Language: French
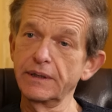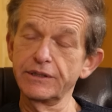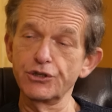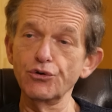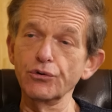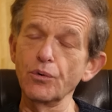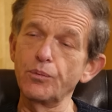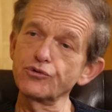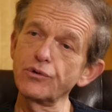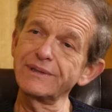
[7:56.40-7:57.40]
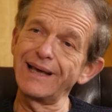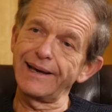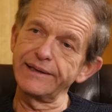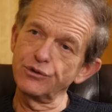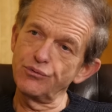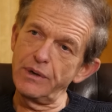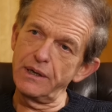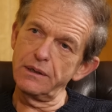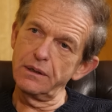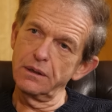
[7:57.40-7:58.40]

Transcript: il y a des gens qui ont besoin d'un rituel.